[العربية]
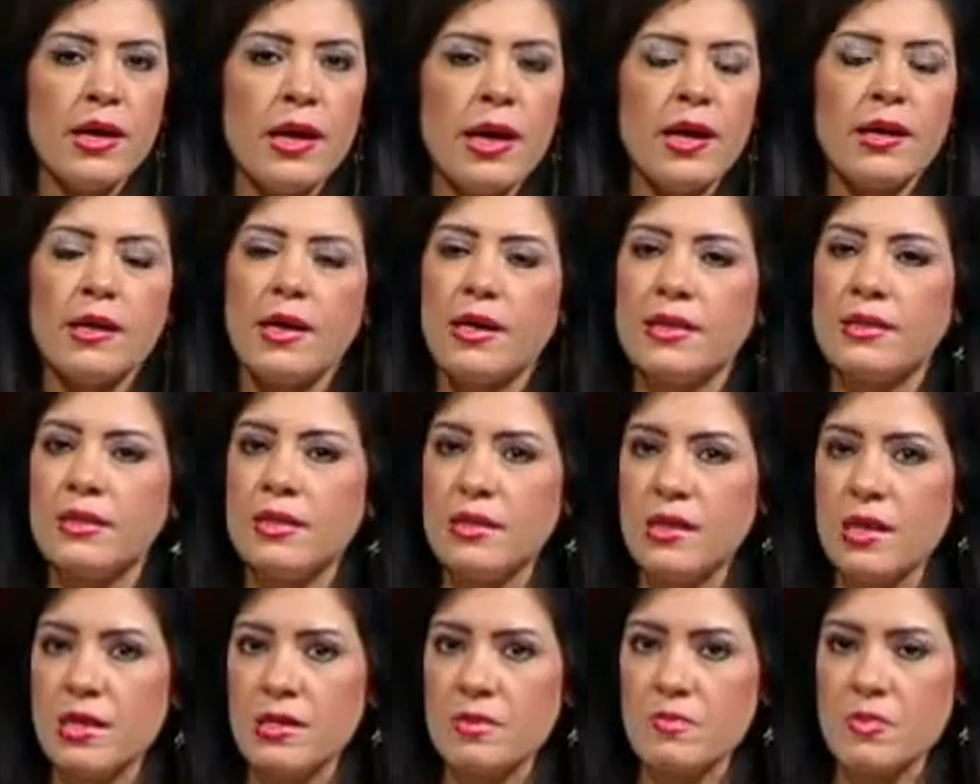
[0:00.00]
احنا
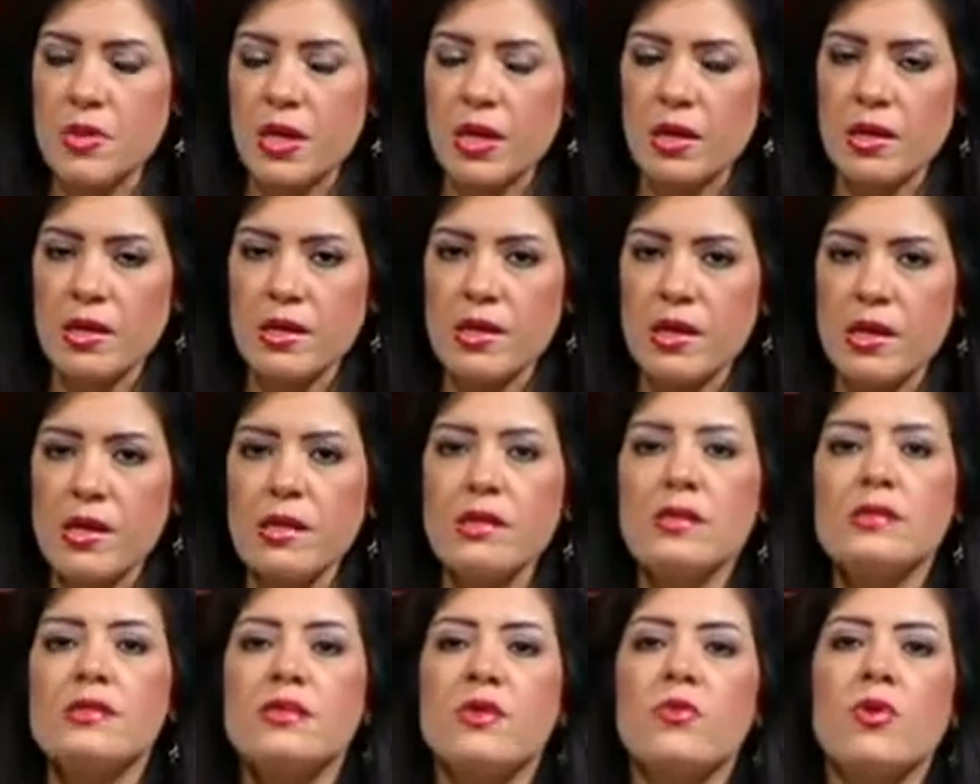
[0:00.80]
عندنا
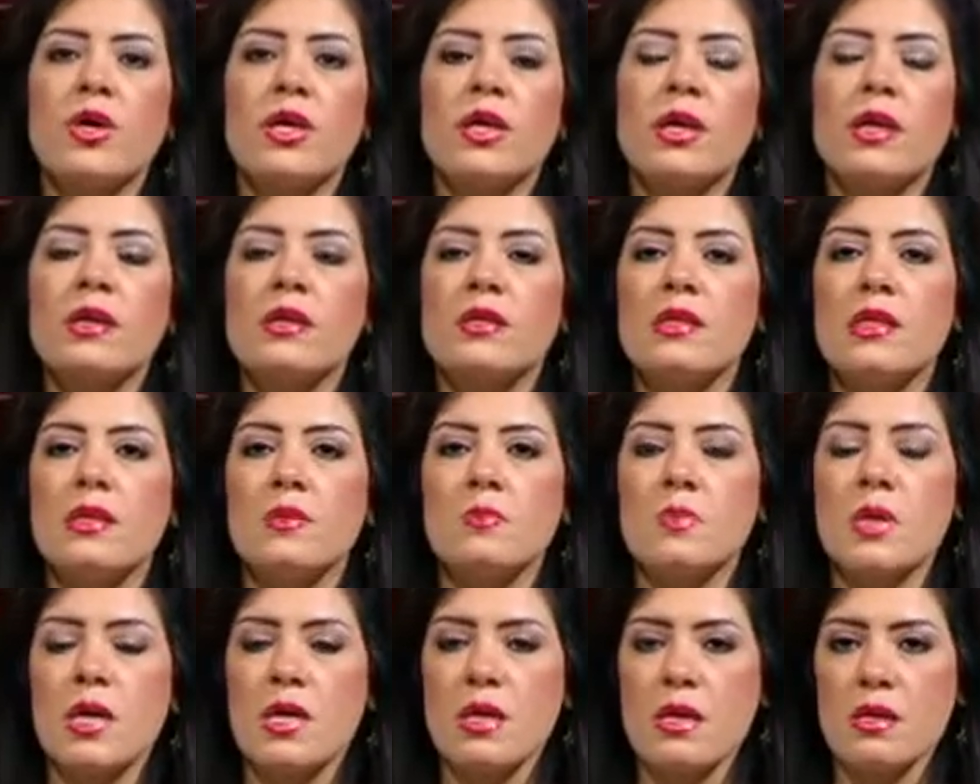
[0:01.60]
الامكانيات سواء كانت
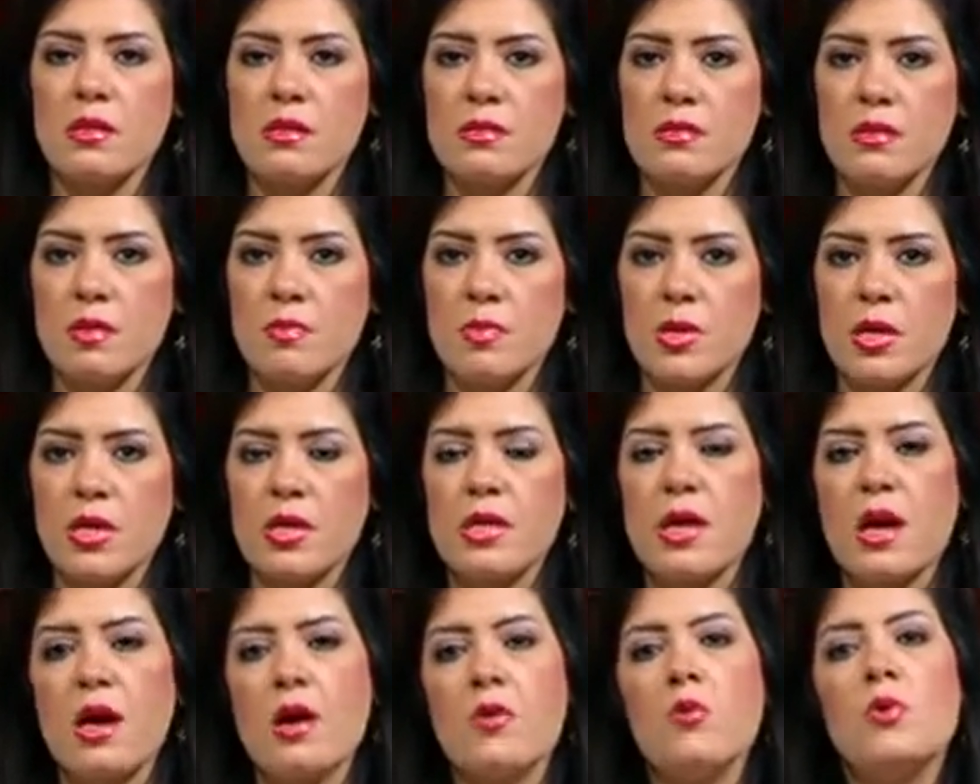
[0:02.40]
الامكانيات
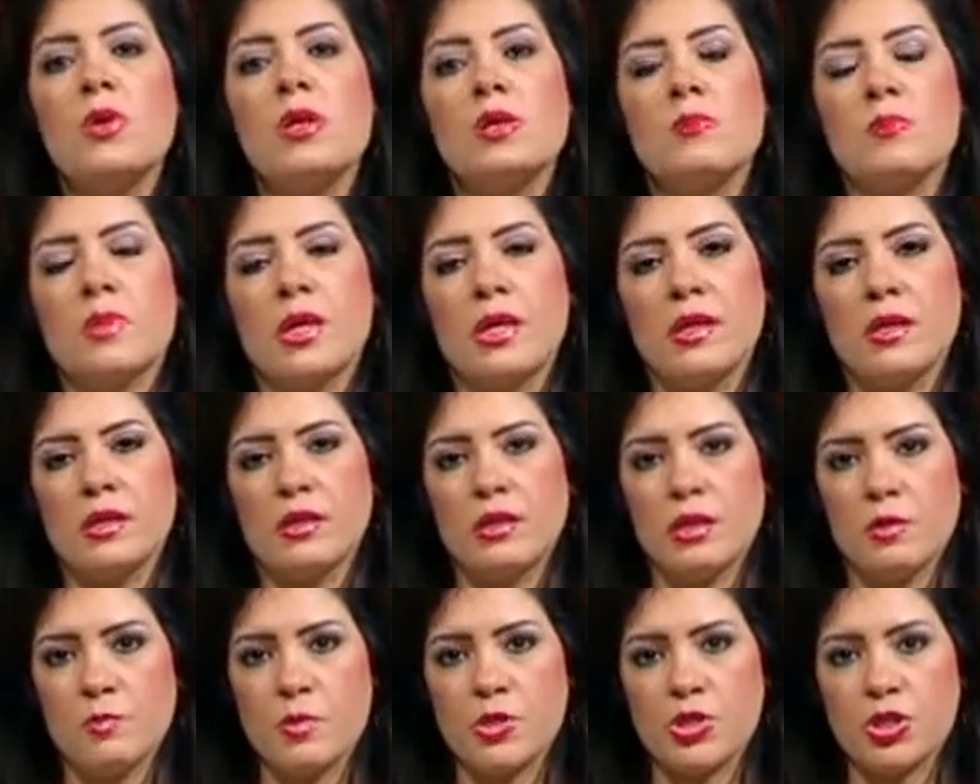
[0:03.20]
الطبيعيه او
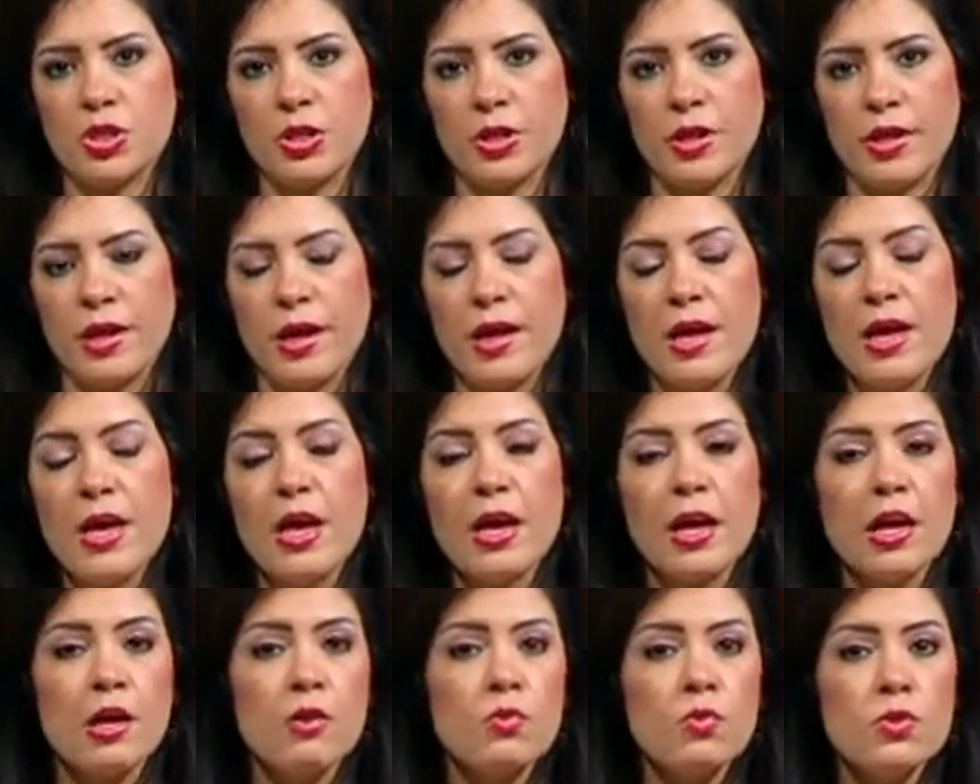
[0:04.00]
الامكانيات البشريه
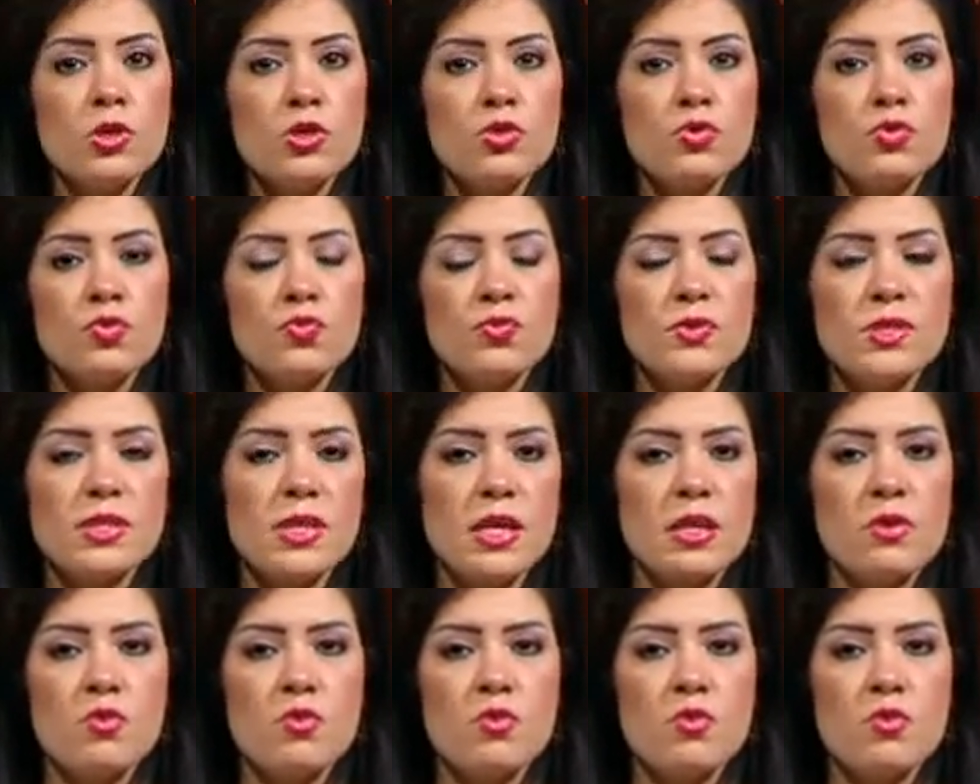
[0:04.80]
خلونا نشوف ازاي